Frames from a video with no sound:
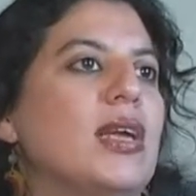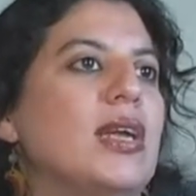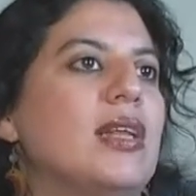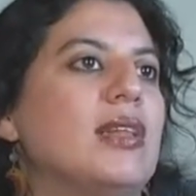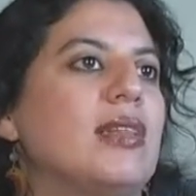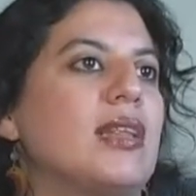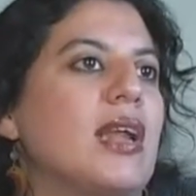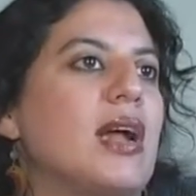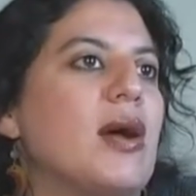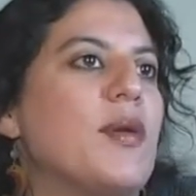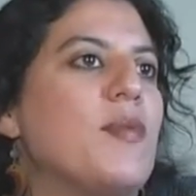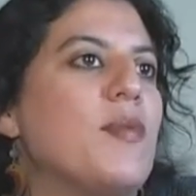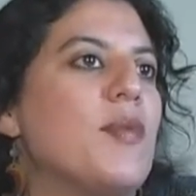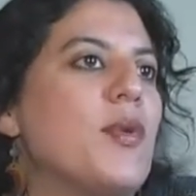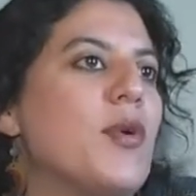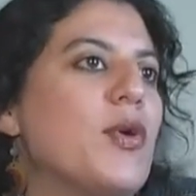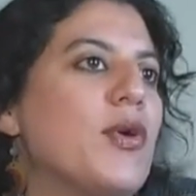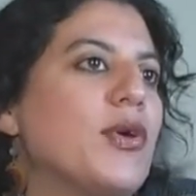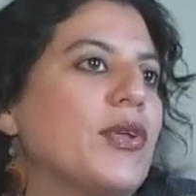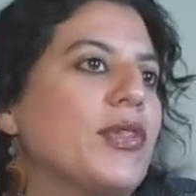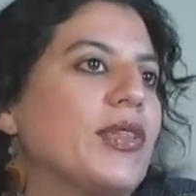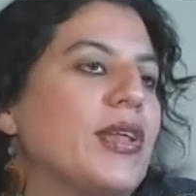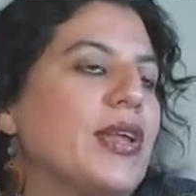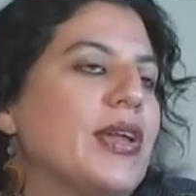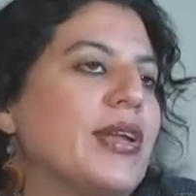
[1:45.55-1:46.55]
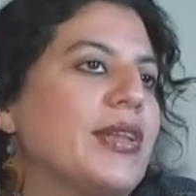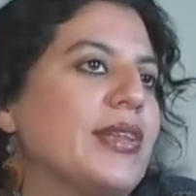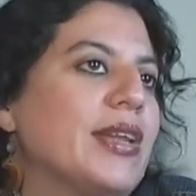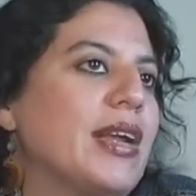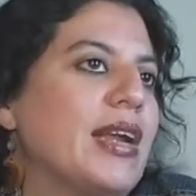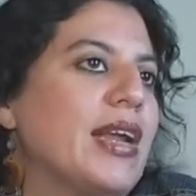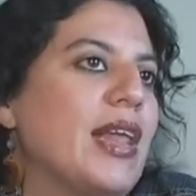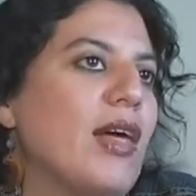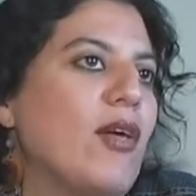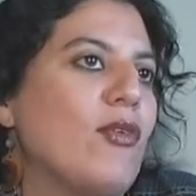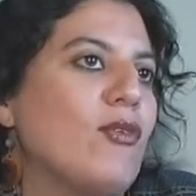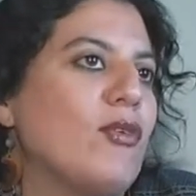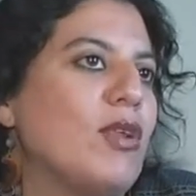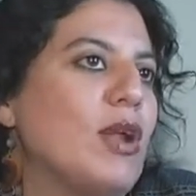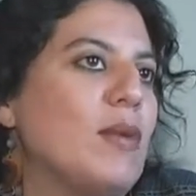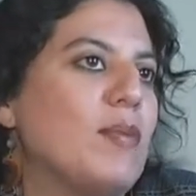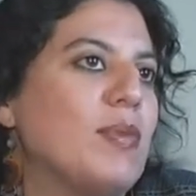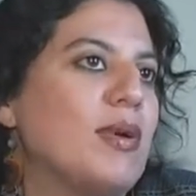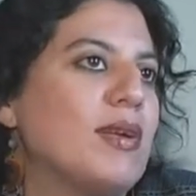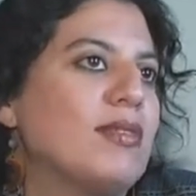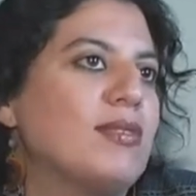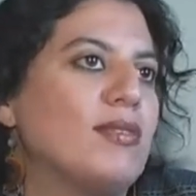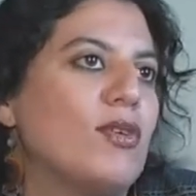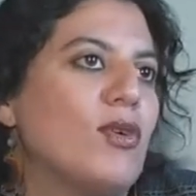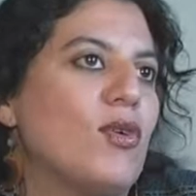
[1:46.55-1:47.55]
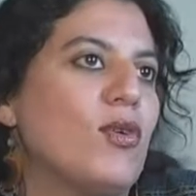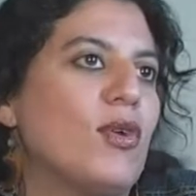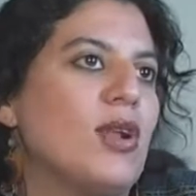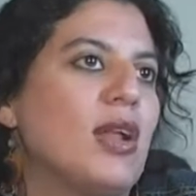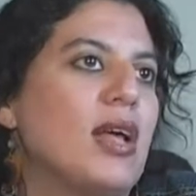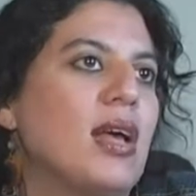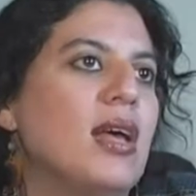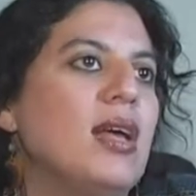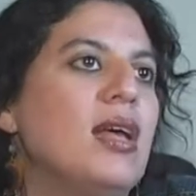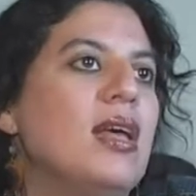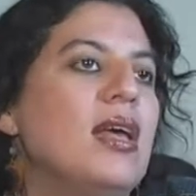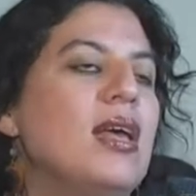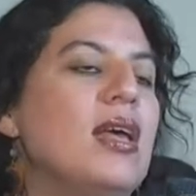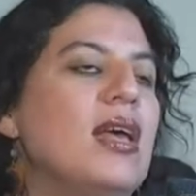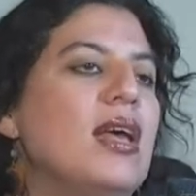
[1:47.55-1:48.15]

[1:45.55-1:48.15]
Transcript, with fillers: en el transporte, en el traslado de una persona